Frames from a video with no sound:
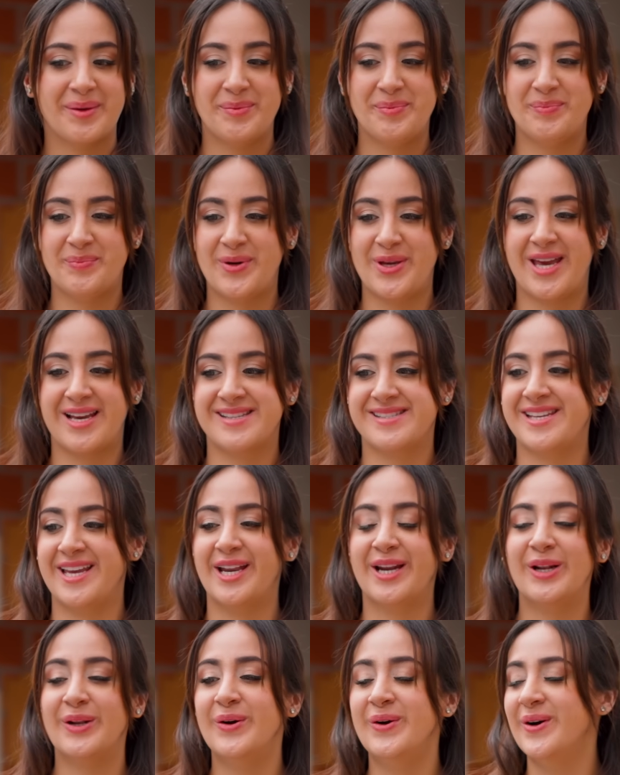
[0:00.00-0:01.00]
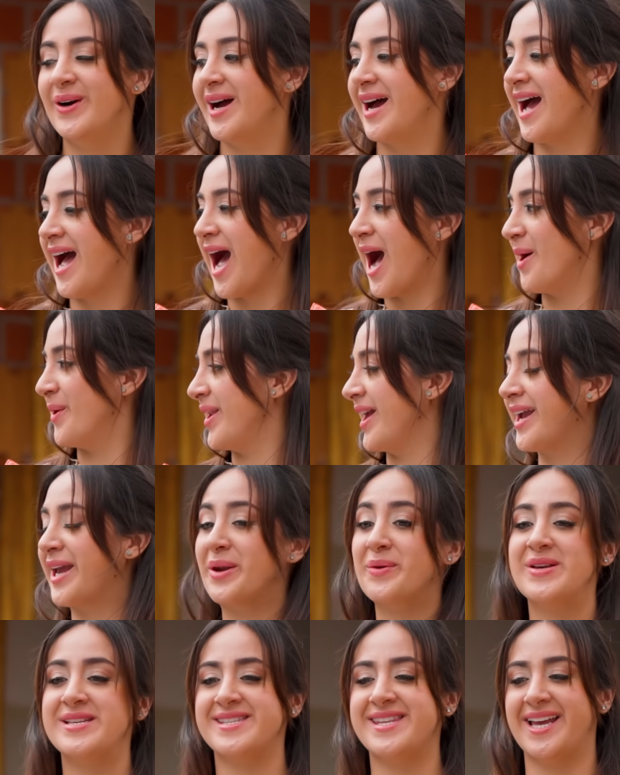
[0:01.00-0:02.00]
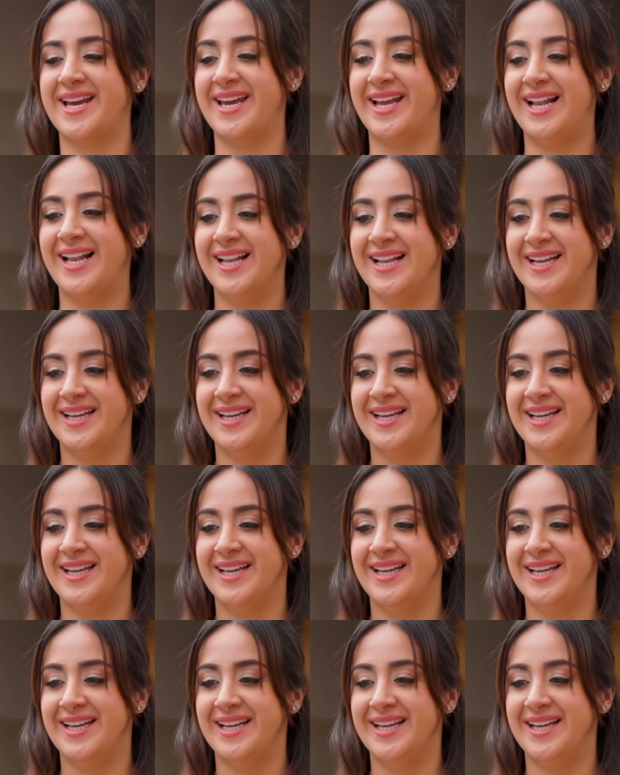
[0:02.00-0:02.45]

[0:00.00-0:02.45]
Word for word: Voy a hacerlo, ahora que no está él.